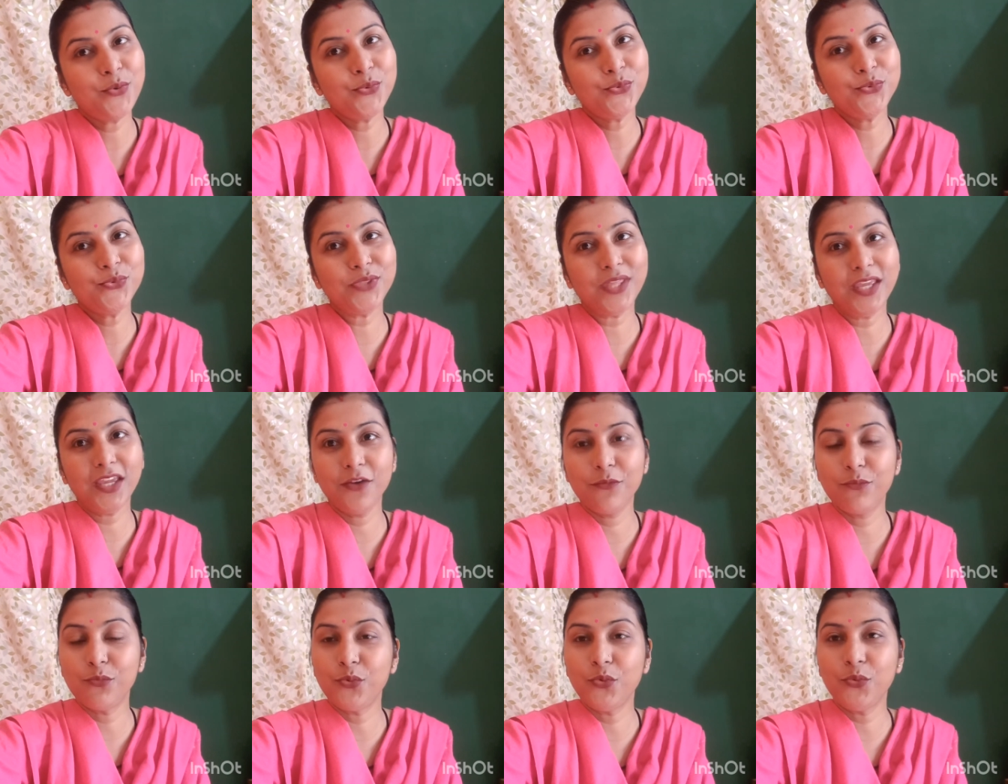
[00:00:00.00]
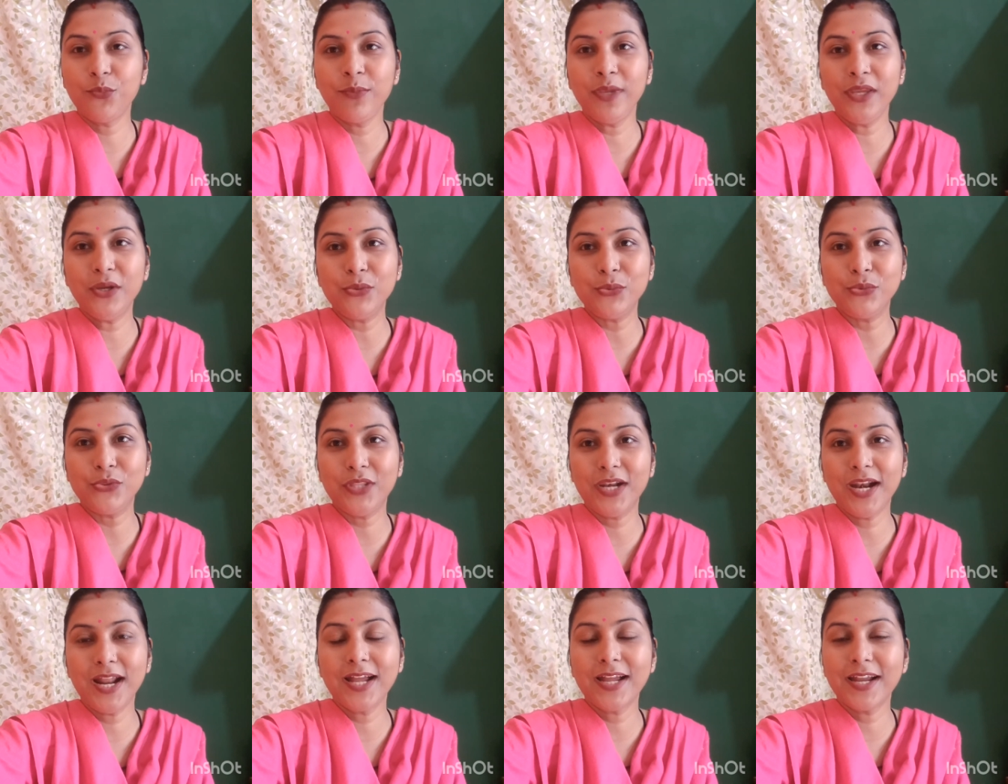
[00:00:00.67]
हूँ देवभूमि
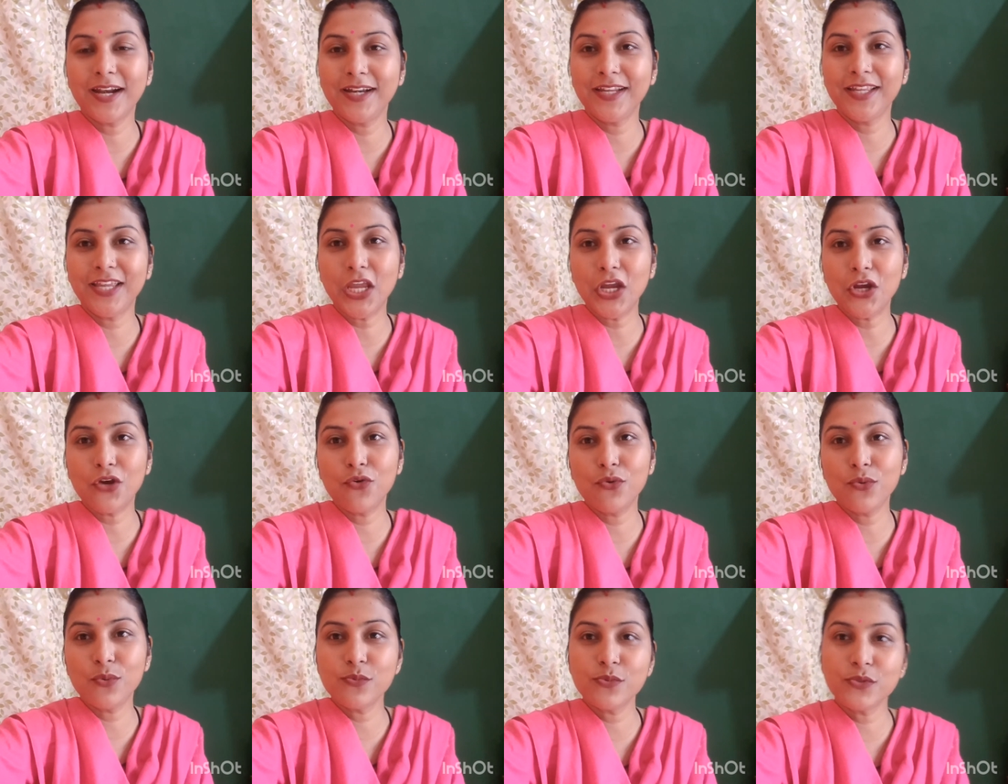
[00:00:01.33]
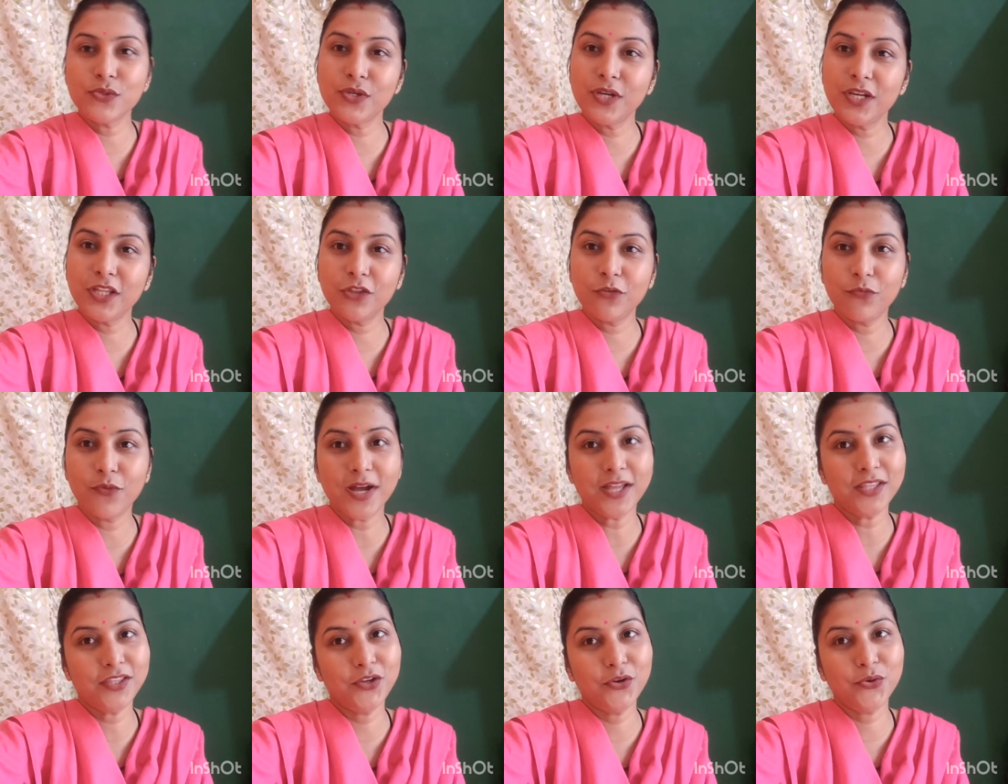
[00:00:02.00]
उत्तराखंड के खूबसूरत
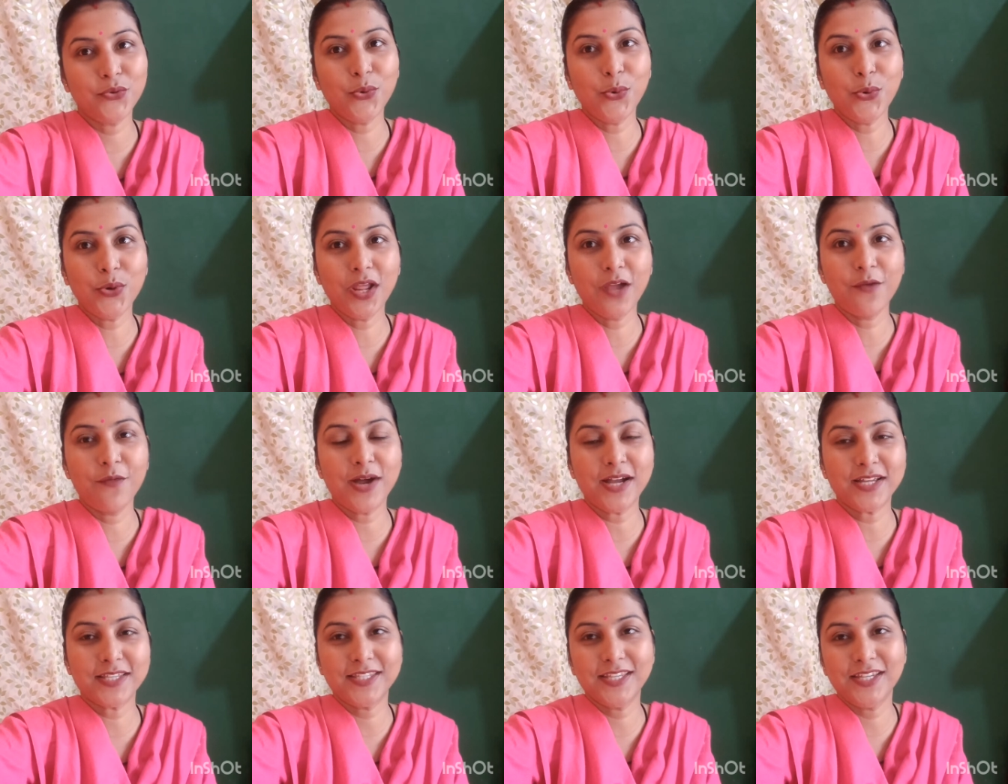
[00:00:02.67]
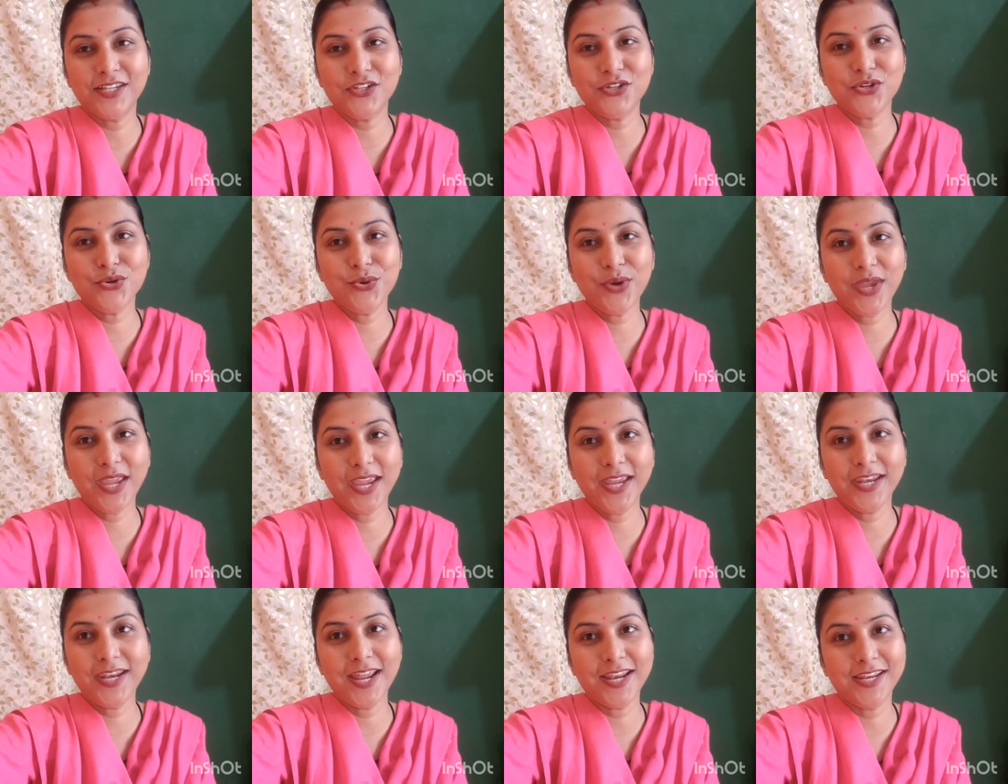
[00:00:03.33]
वादियों कोटाबाग से जो
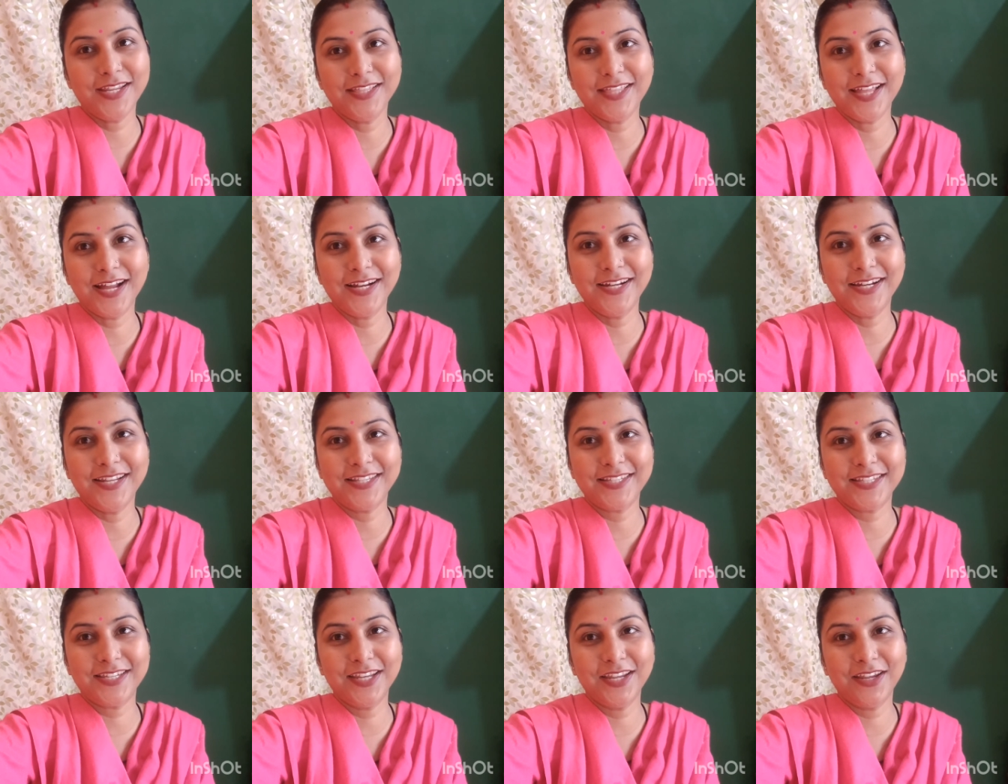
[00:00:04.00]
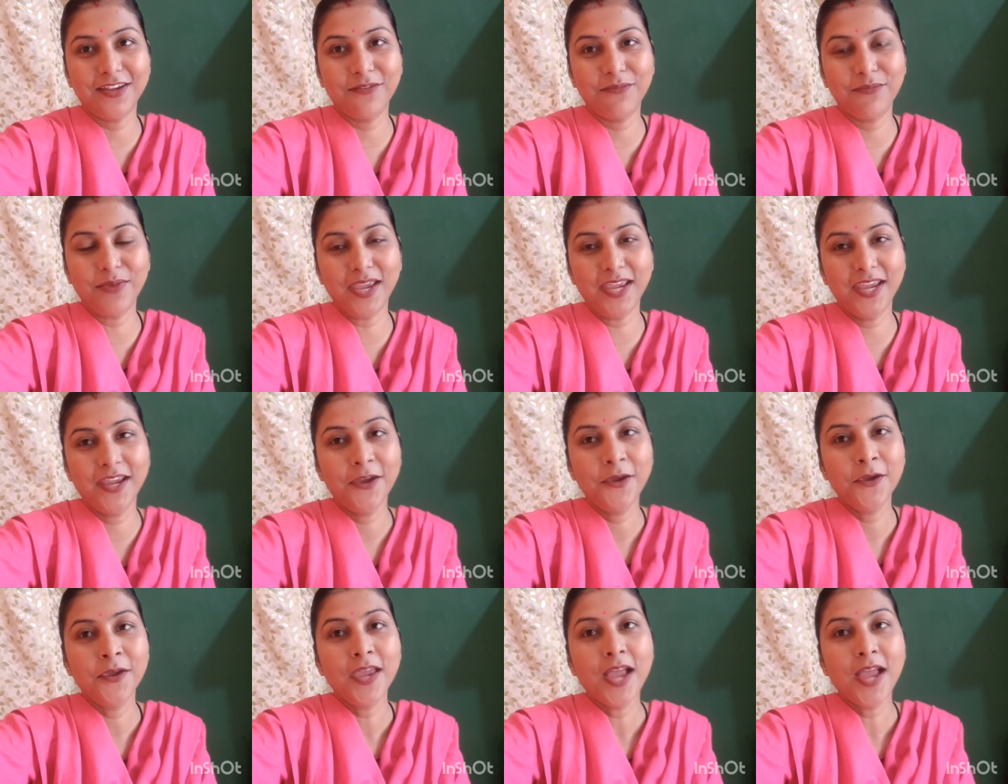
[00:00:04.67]
है नैनीताल डिस्ट्रिक्ट में